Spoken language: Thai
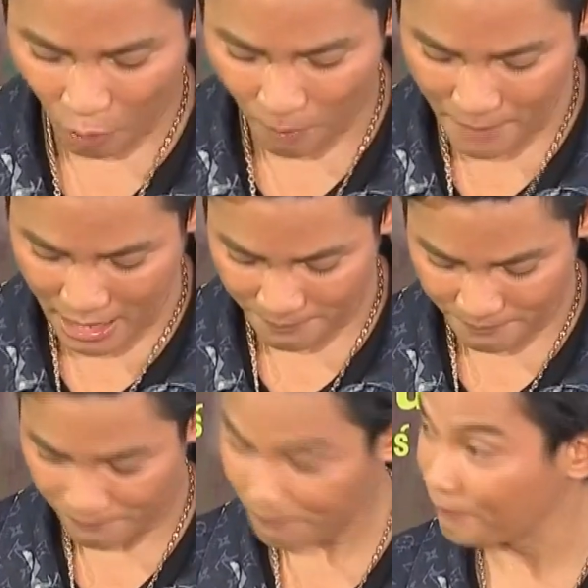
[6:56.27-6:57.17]
พรหมครับ
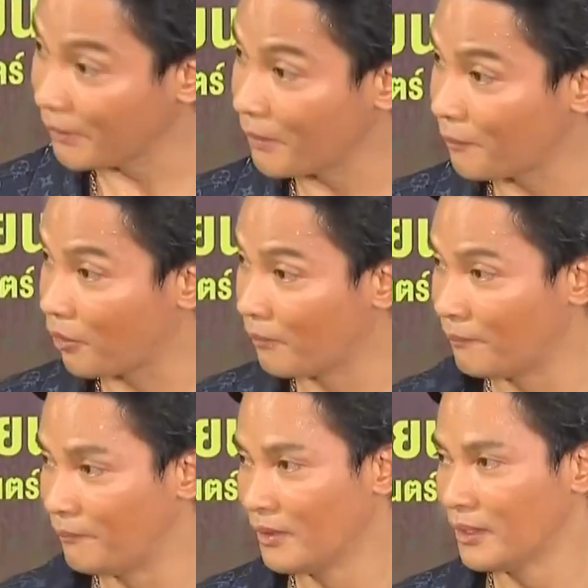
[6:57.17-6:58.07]
เป็นพระพรหม
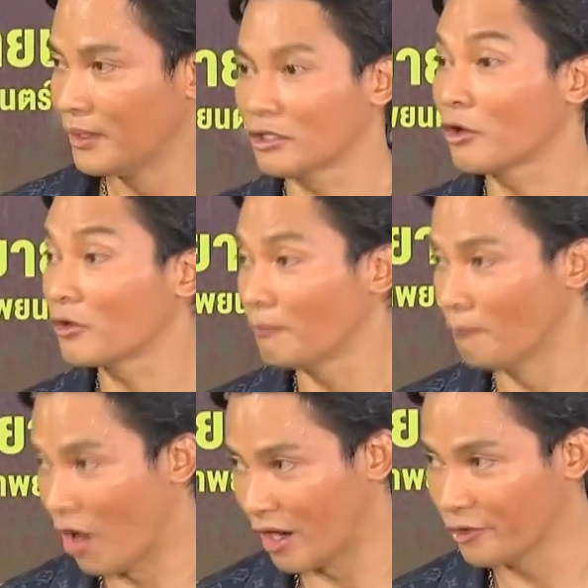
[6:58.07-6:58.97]
ก็ต้อง
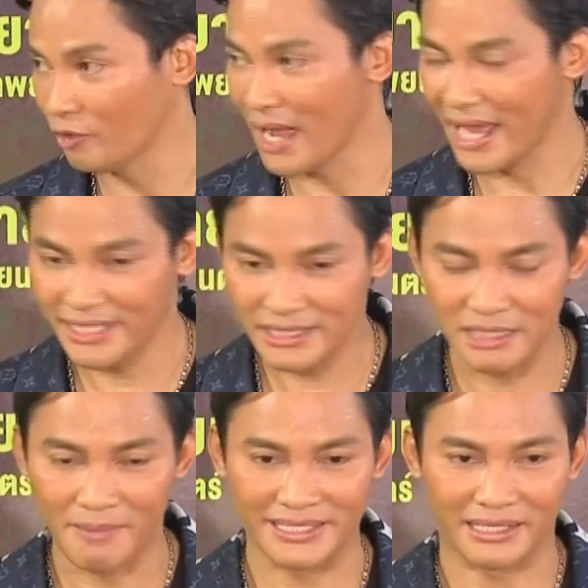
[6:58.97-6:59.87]
บอกเขาด้วยว่าอันนี้
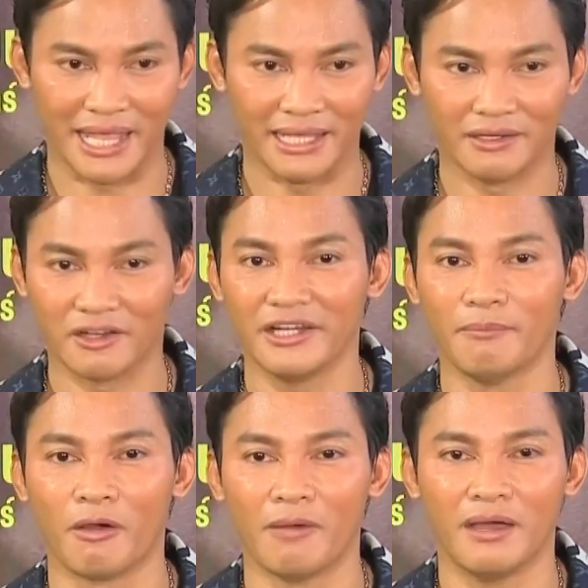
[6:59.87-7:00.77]
คือมาจากไหน เราก็เล
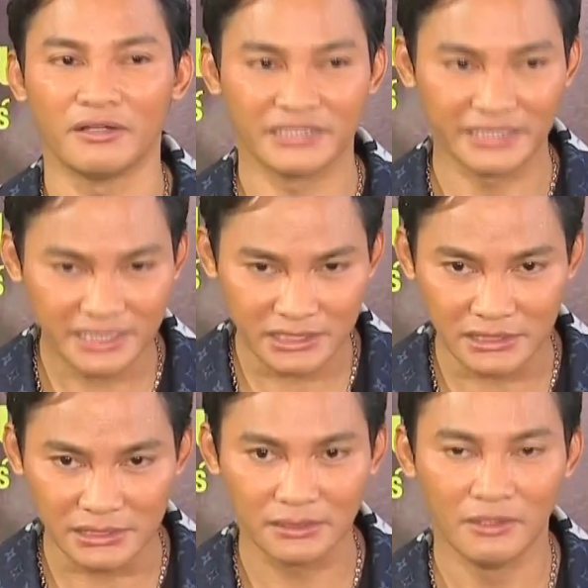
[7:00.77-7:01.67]
ยบอกว่านี่
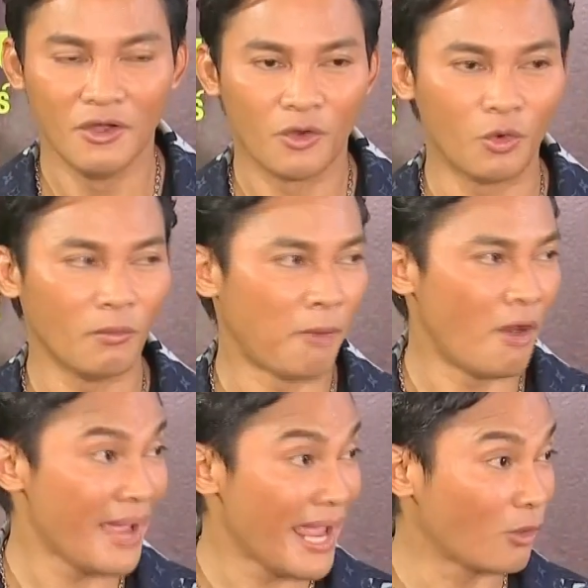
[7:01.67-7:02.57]
อพ่
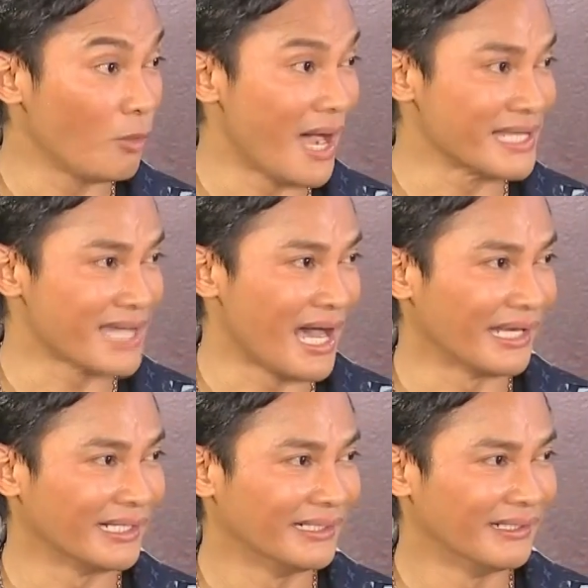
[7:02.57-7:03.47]
อแม่ครูบาอาจา
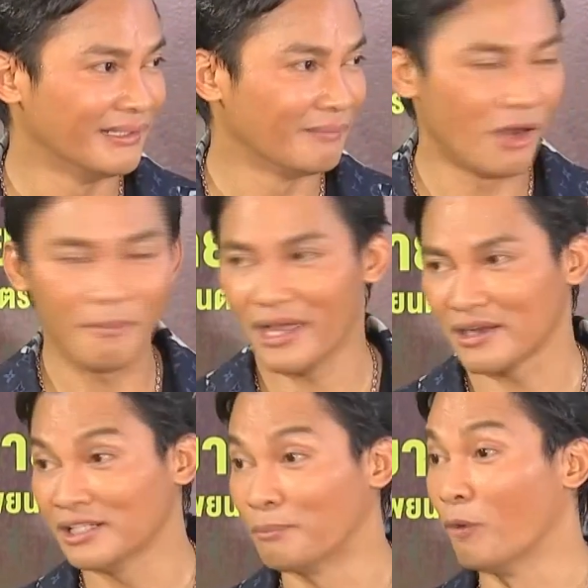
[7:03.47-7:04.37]
รย์พ่อแม่
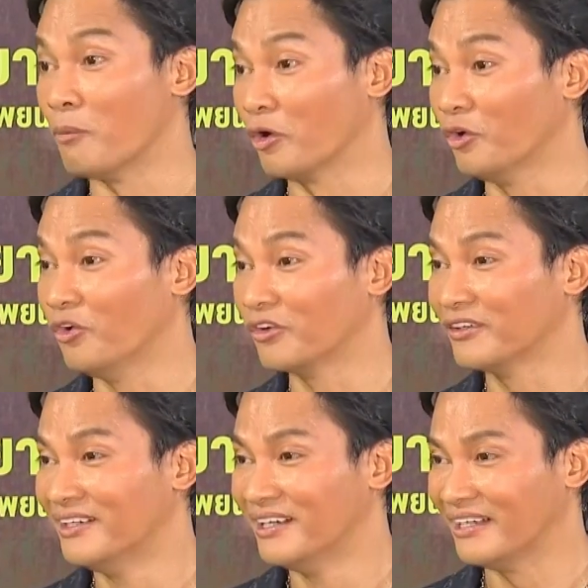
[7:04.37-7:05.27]
ก็คือพรหมของลูก
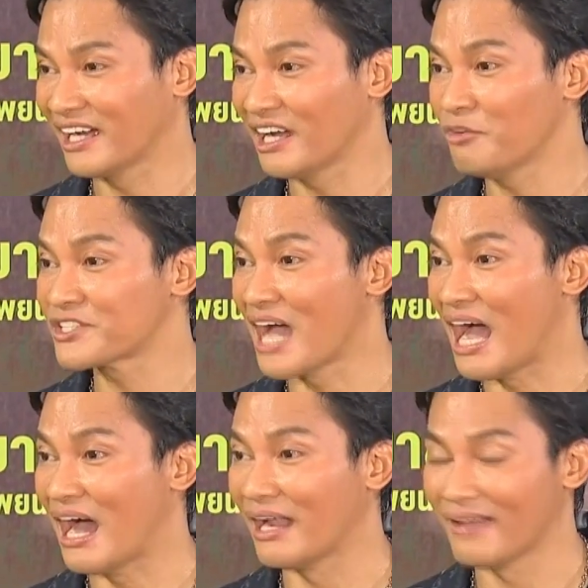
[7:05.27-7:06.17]
แล้วก็วิชา
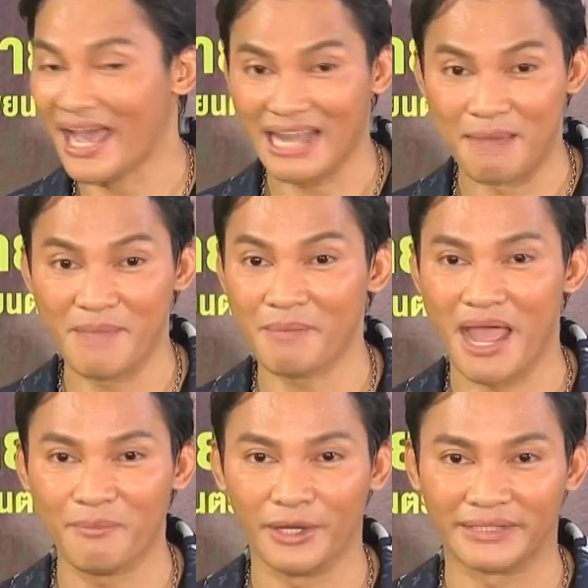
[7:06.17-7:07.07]
ไล่ลำแม่
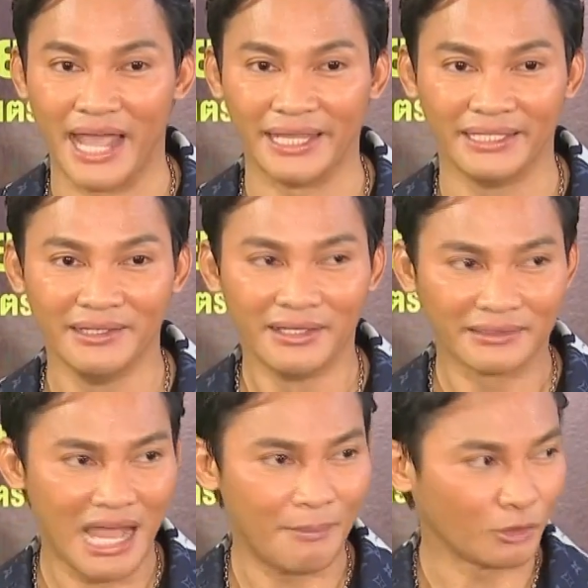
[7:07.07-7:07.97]
ไม้มวยไทย
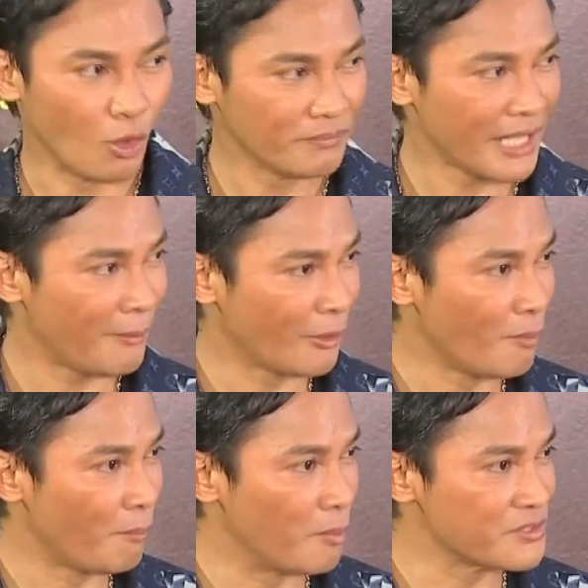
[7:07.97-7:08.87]
ท่าปฐมเทพน
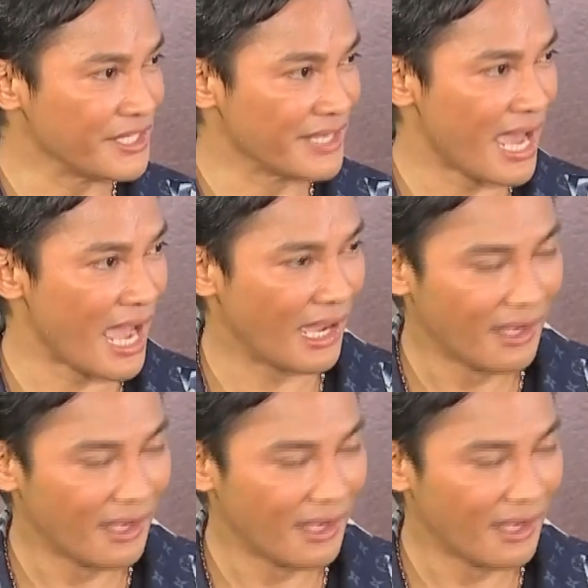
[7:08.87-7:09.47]
มพรมศรีหน้า